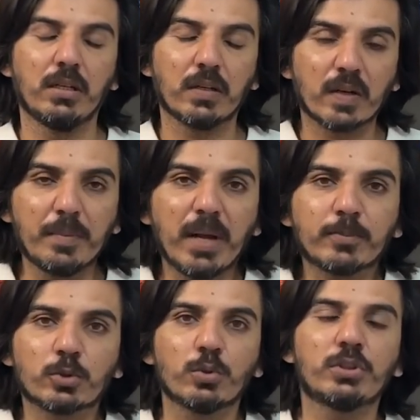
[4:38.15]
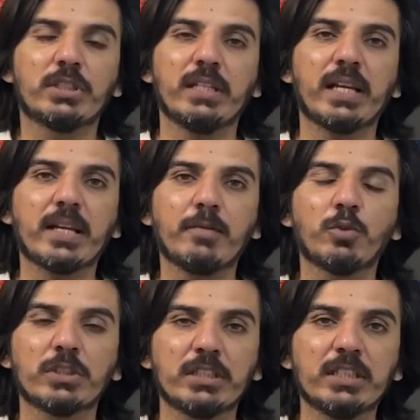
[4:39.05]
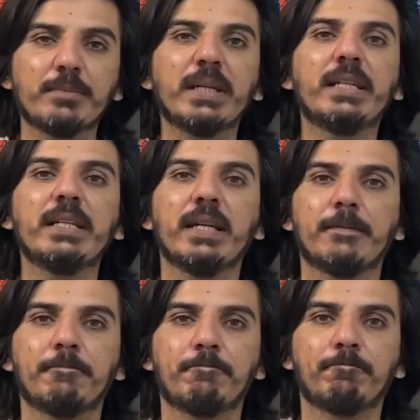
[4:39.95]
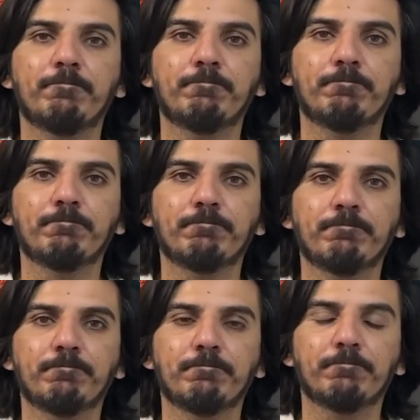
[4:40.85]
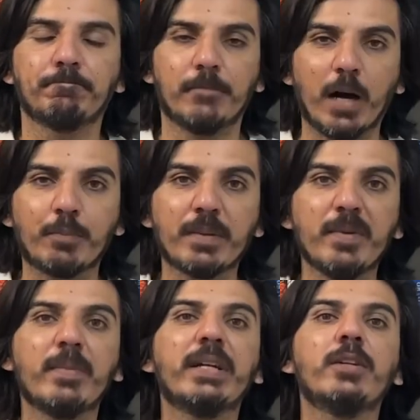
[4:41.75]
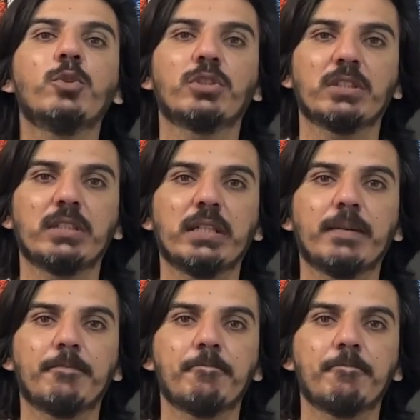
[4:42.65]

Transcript: कभी आप सोचते हैं वो किसी की बेटी है आपकी भी बेटी हो सकती है